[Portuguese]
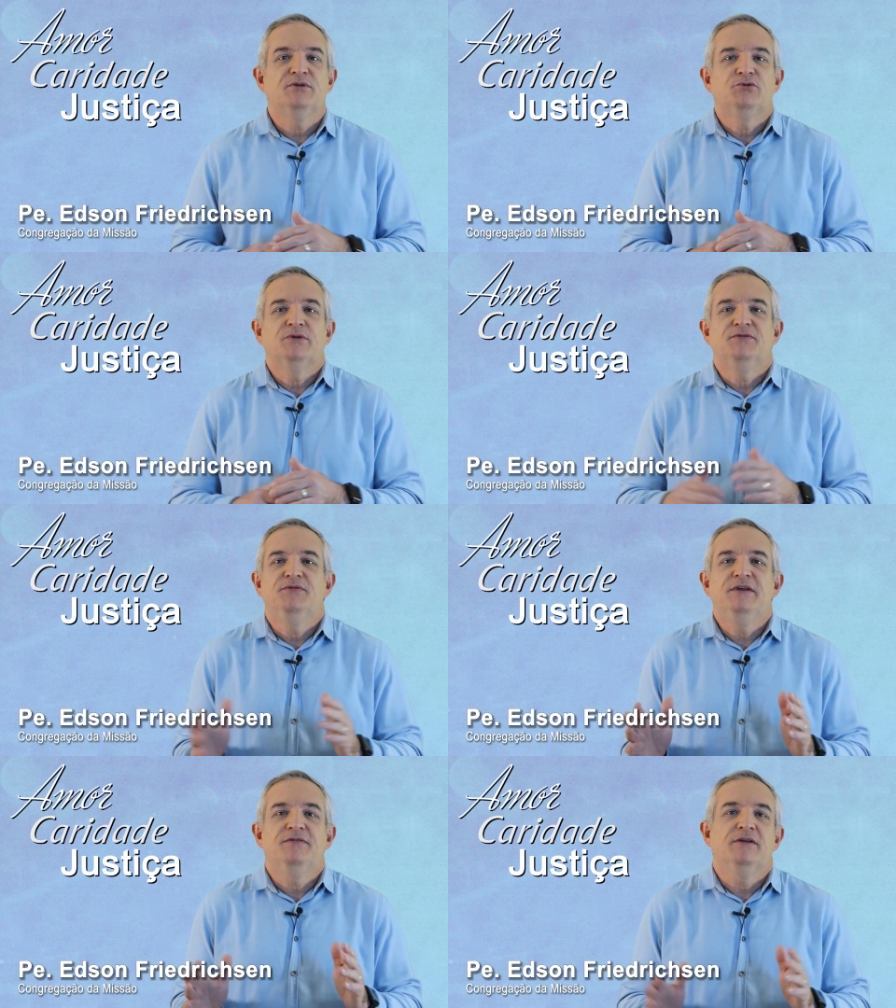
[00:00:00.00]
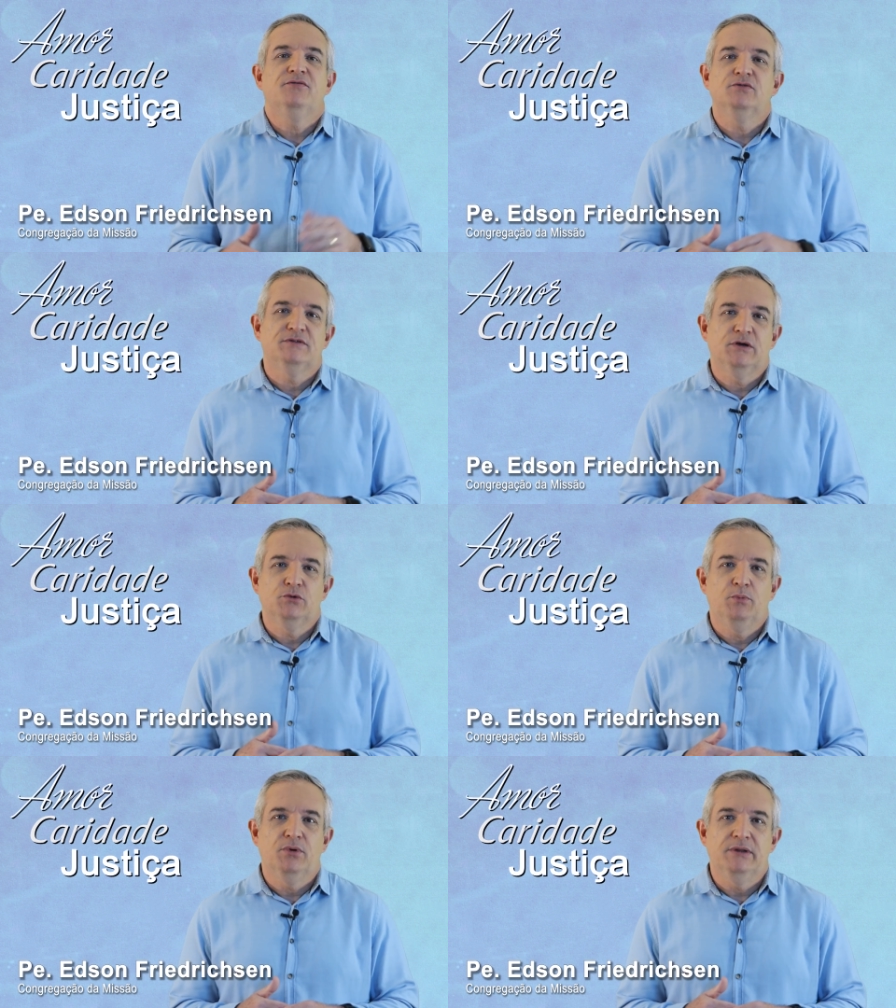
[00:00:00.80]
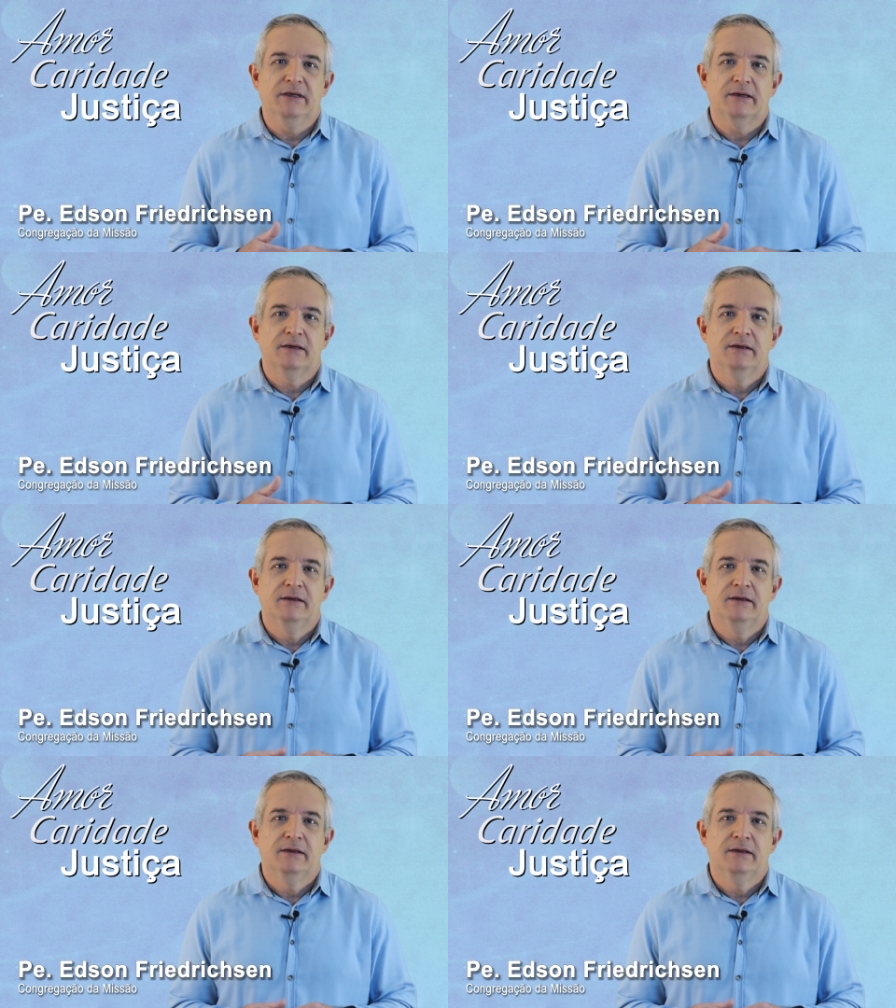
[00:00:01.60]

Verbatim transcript: pessoas vivem em função do poder.